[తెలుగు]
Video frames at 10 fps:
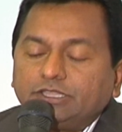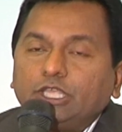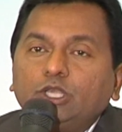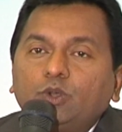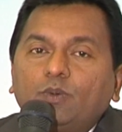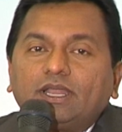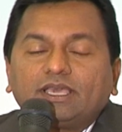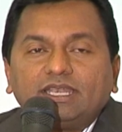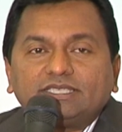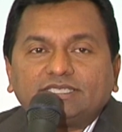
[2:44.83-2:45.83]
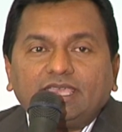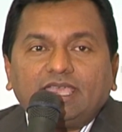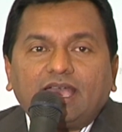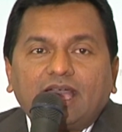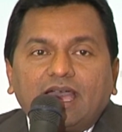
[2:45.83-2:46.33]
తెలుగువారు కలిస్తే
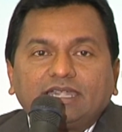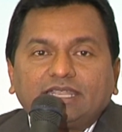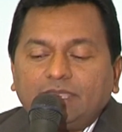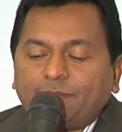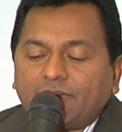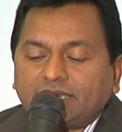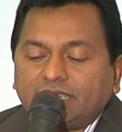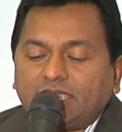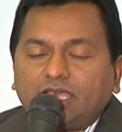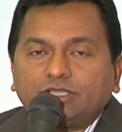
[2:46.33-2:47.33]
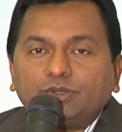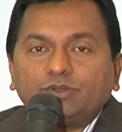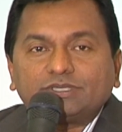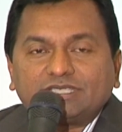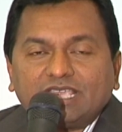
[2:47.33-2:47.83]
ఆటే పాటే కాదు
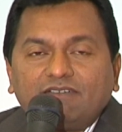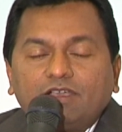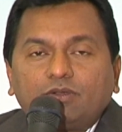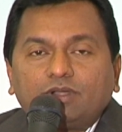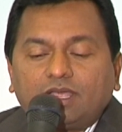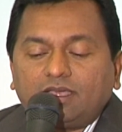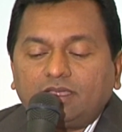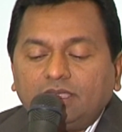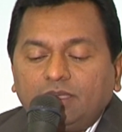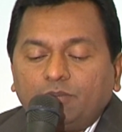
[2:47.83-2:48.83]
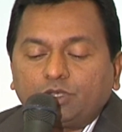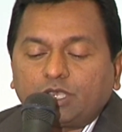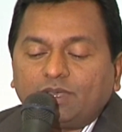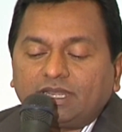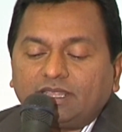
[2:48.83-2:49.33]
సేవ కూడా
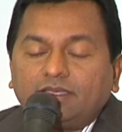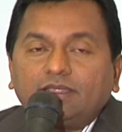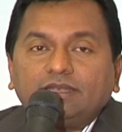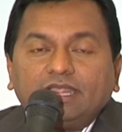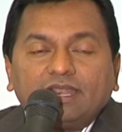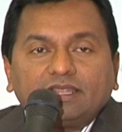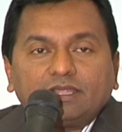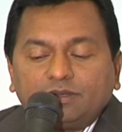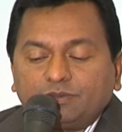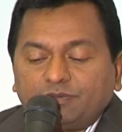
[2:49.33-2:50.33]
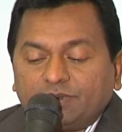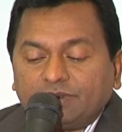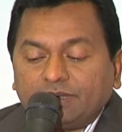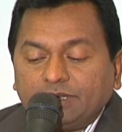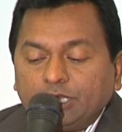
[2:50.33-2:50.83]
ముఖ్యమన్న నినాదం
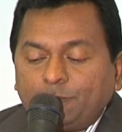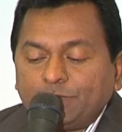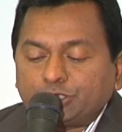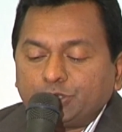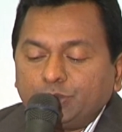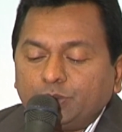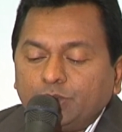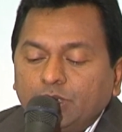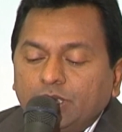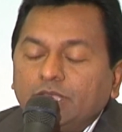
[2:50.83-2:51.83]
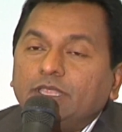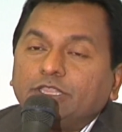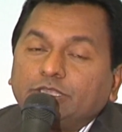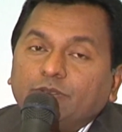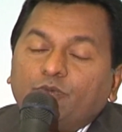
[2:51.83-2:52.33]
నిరూపిస్తూ
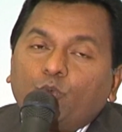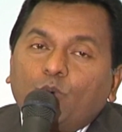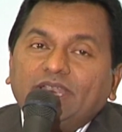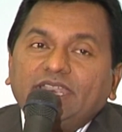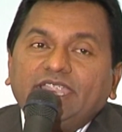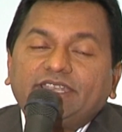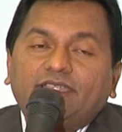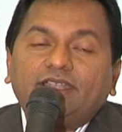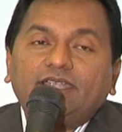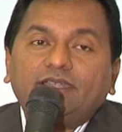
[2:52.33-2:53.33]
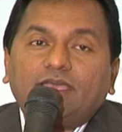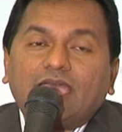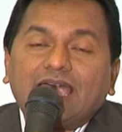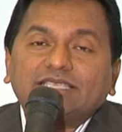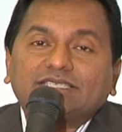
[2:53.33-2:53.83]
వన్ ఎయిట్ హండ్రెడ్
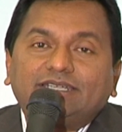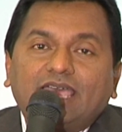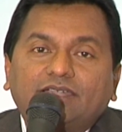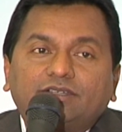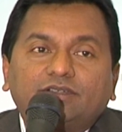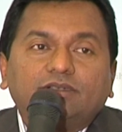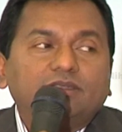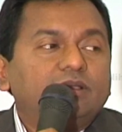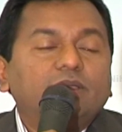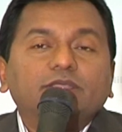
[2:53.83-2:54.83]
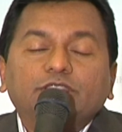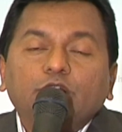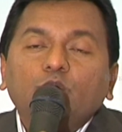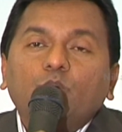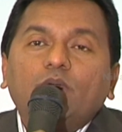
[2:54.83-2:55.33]
ఆస్క్ డాక్టర్
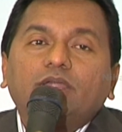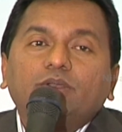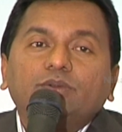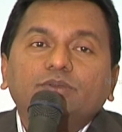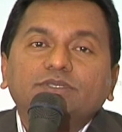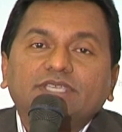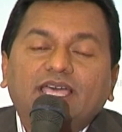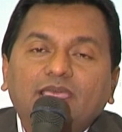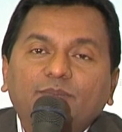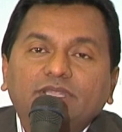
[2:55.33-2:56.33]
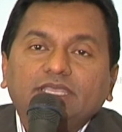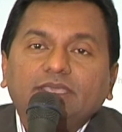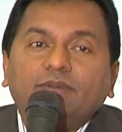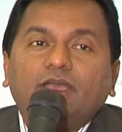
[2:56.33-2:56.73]
తెలుగువారు చాలామంది